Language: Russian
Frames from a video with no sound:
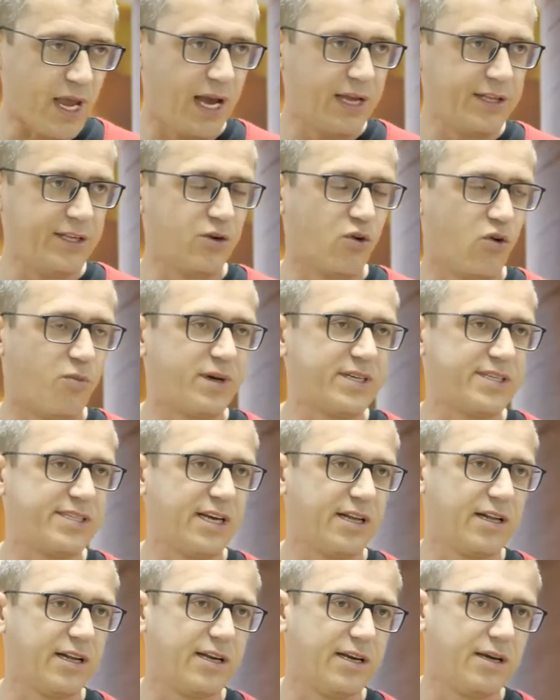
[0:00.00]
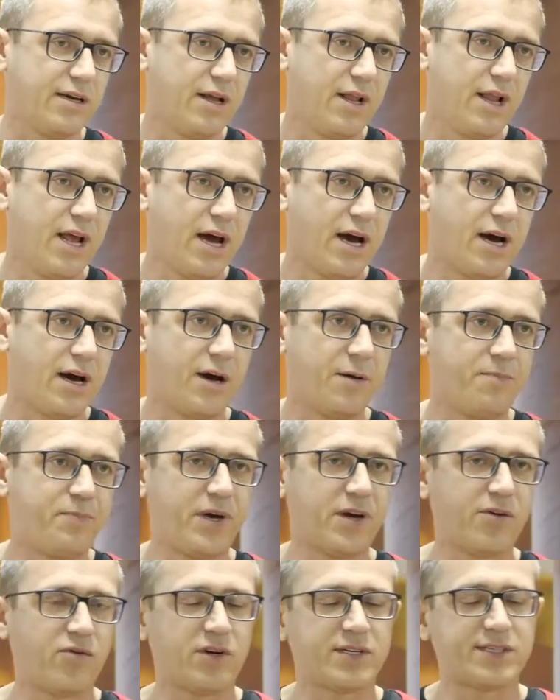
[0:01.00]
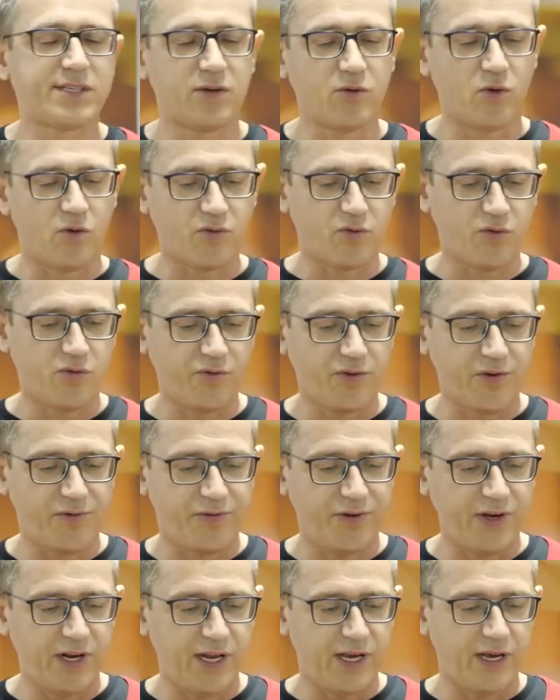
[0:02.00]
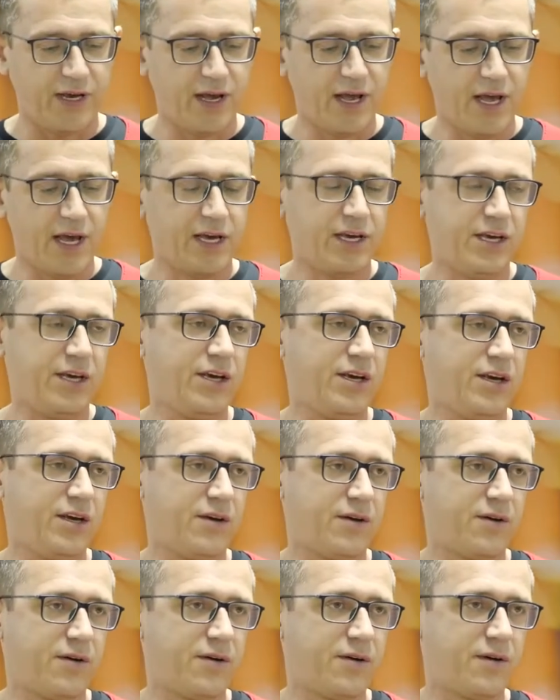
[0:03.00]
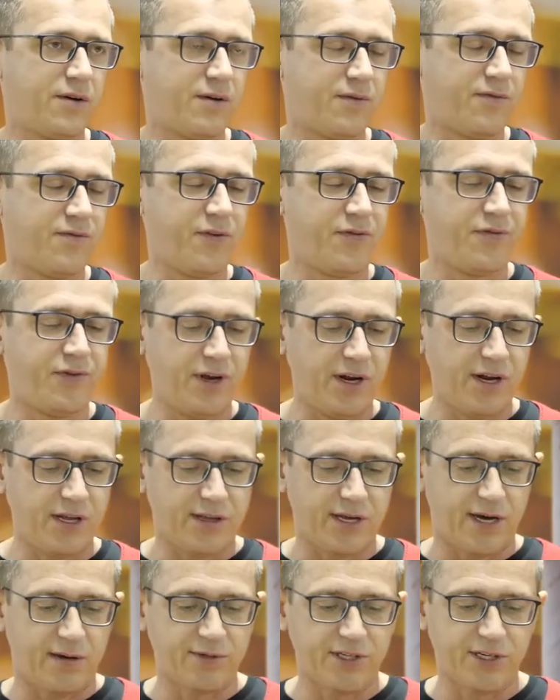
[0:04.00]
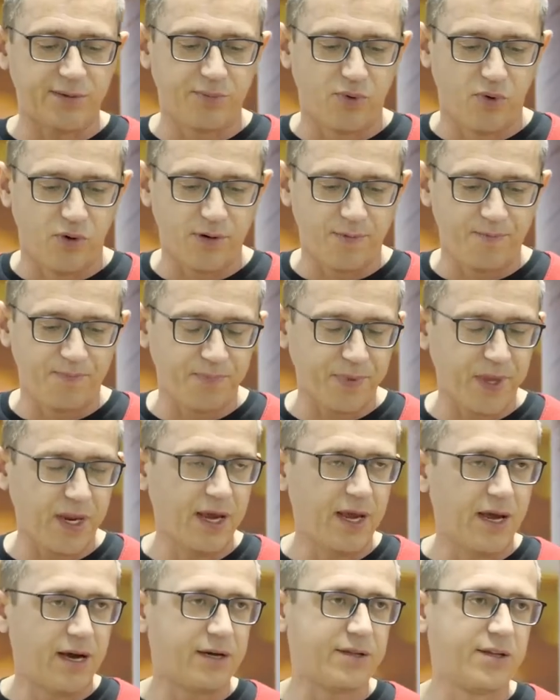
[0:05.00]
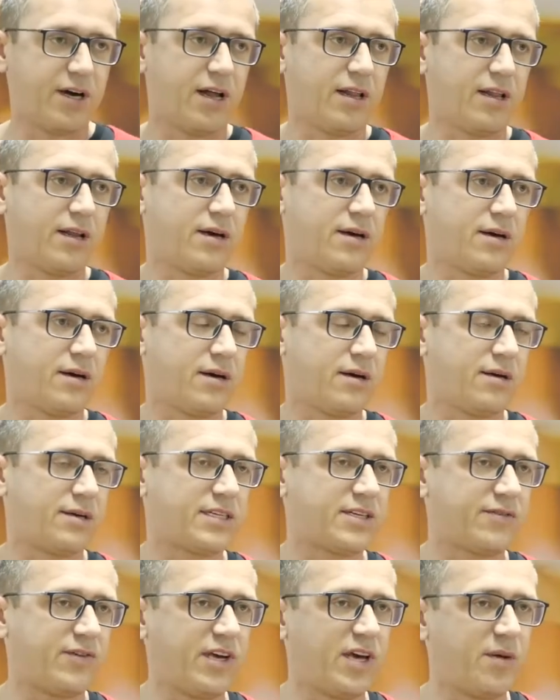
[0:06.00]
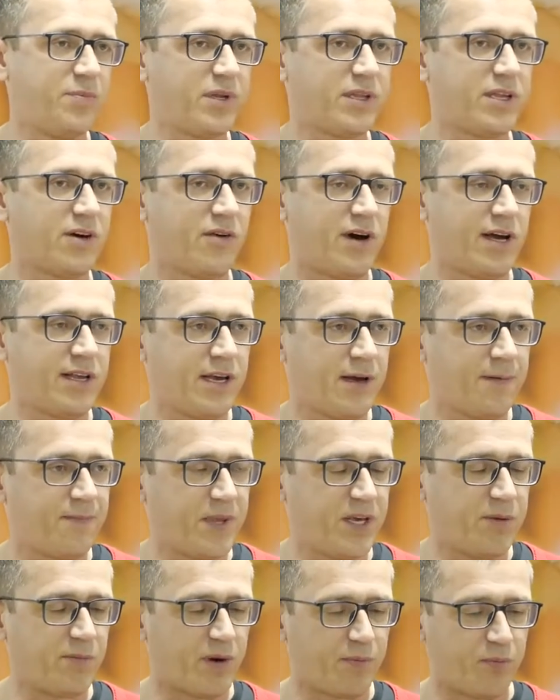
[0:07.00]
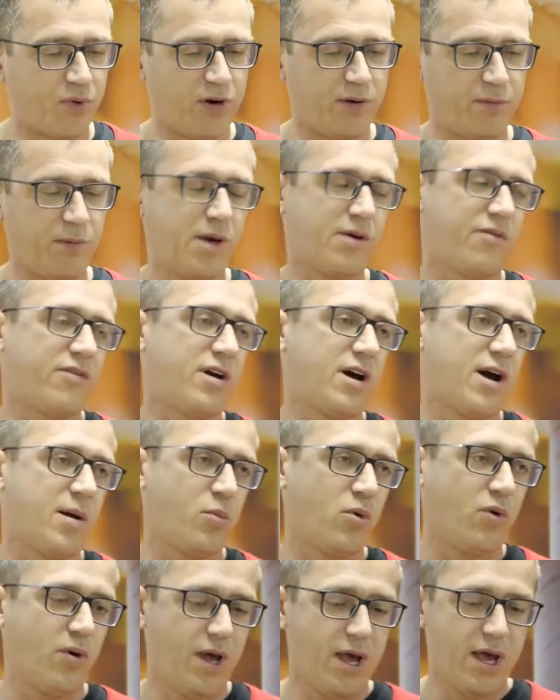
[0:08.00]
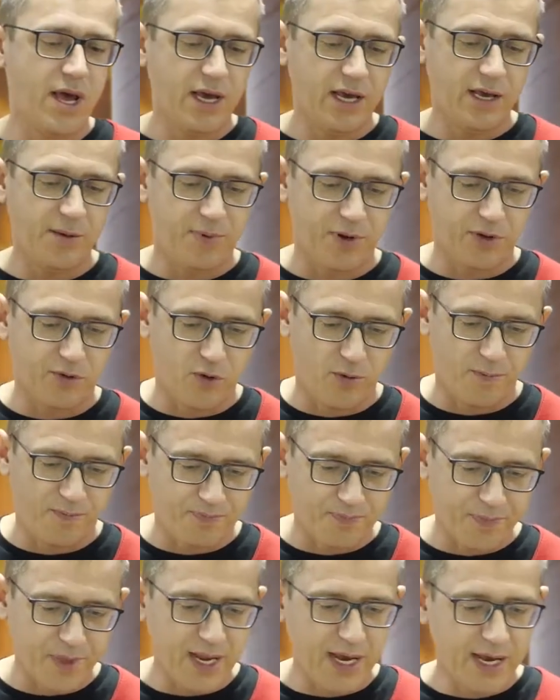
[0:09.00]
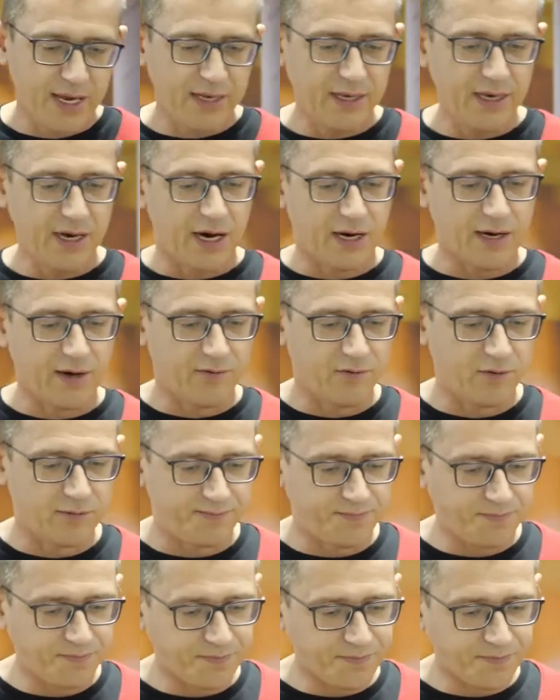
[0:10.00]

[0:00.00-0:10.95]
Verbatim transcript: они оба сделали э, первую остановку в Вифиле, и э, в Вифиле там же Бог дал свои обетования им обоим, и Аврааму, и потом Иакову.